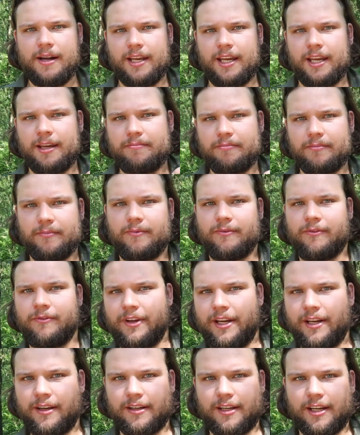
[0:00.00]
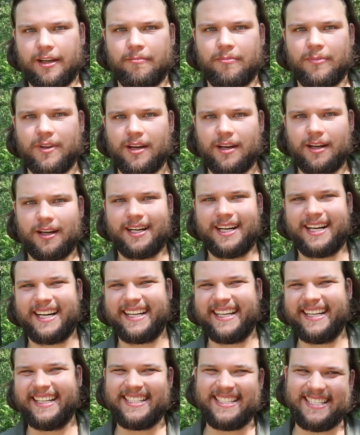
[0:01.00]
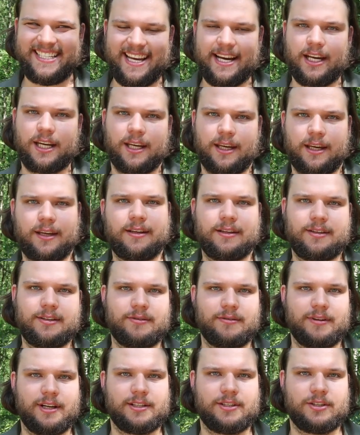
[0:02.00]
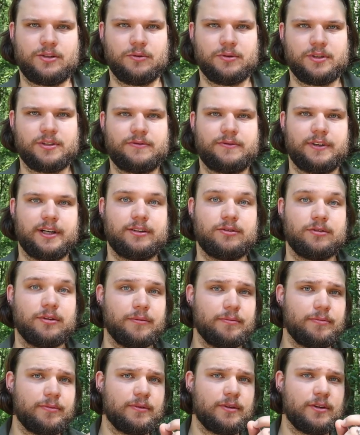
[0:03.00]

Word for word: eben wegen dem sehr geringen Isolationsfaktor.